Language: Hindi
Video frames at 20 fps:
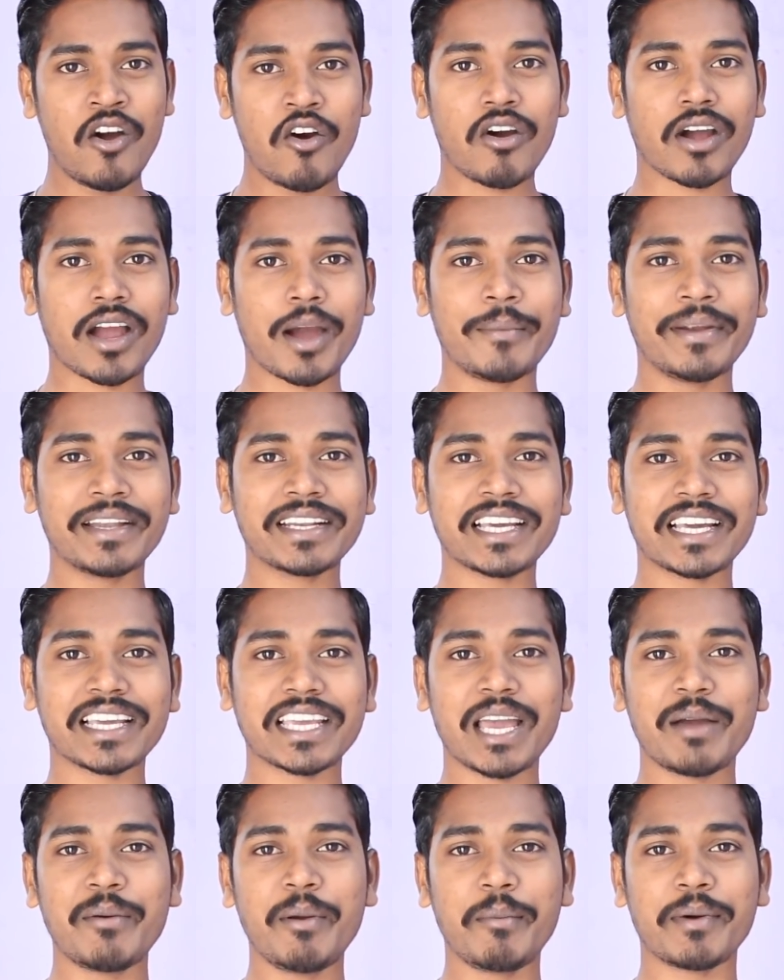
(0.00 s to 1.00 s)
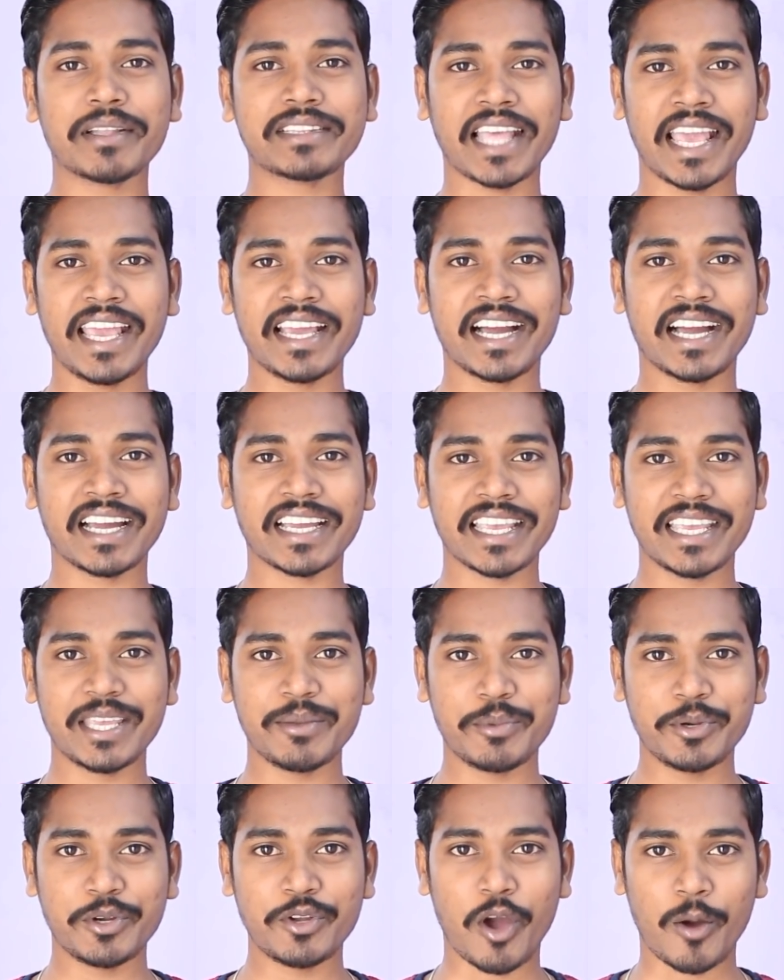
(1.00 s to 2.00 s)
और कमेंट करके हमें बताइएगा कि ये
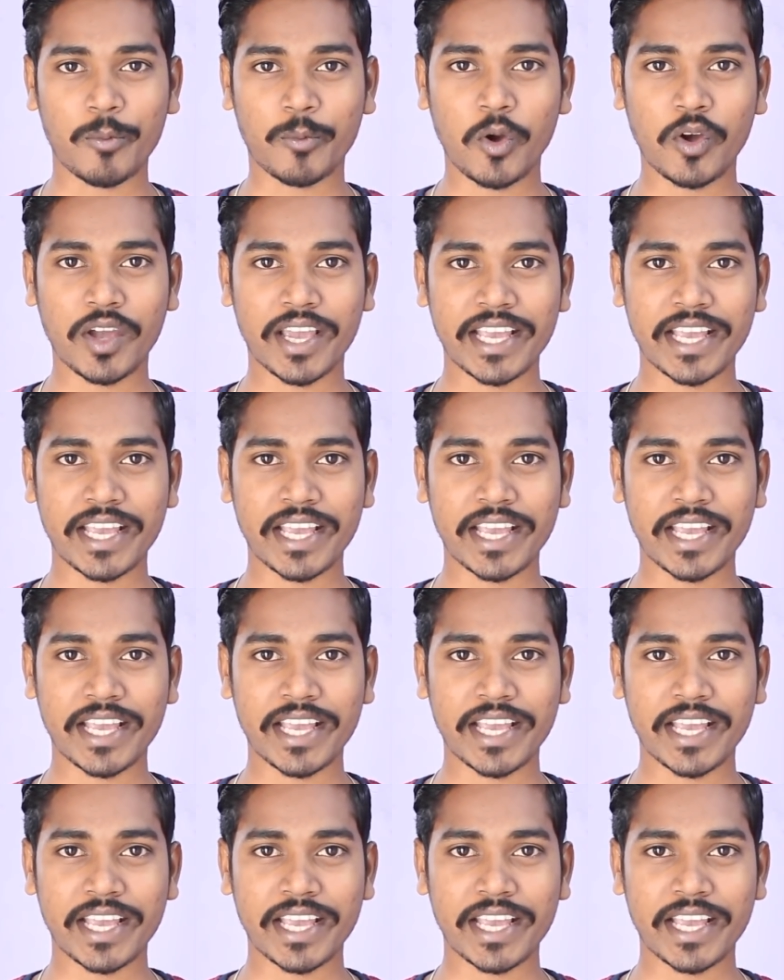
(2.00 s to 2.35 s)
वीडियो आपको